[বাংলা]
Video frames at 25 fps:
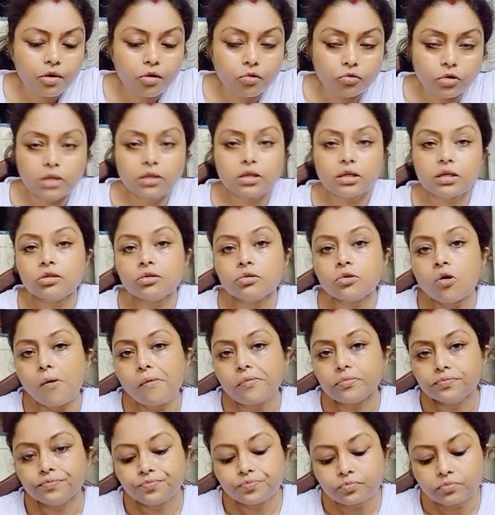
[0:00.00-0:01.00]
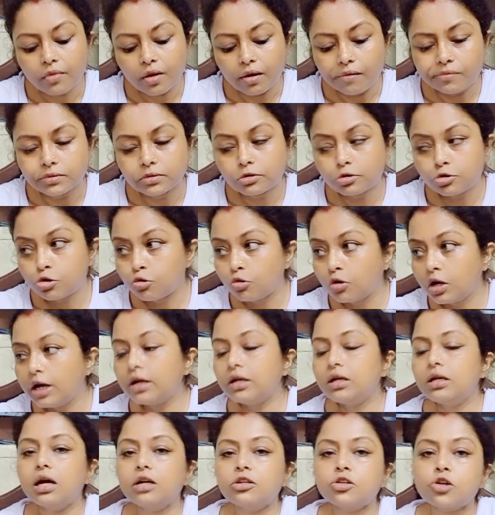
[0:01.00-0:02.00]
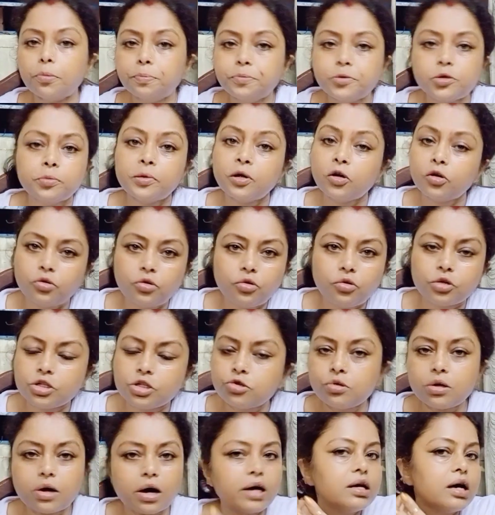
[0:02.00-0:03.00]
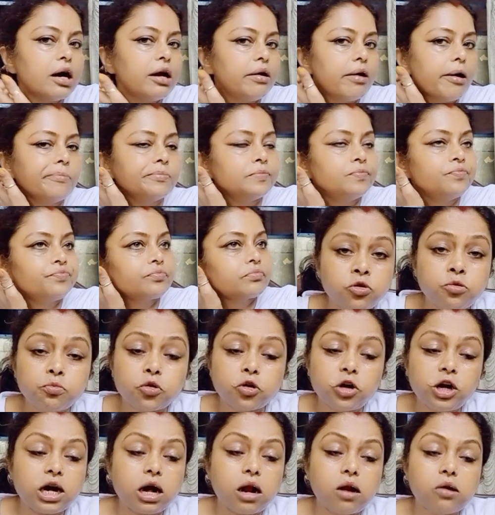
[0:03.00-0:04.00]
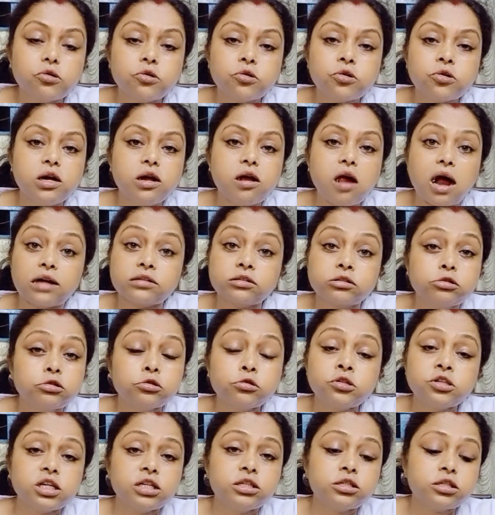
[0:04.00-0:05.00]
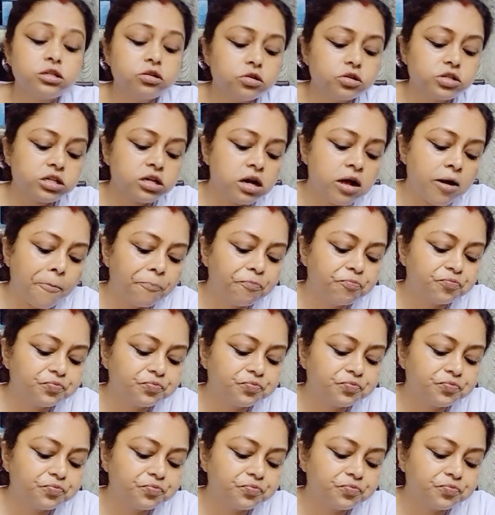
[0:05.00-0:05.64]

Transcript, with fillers: এটা থেকে তো সরে গিয়ে সবসময় অন্য কিছু দেওয়া যায় না মন ভরে গেল খেয়ে এত টেস্টি হয়েছে না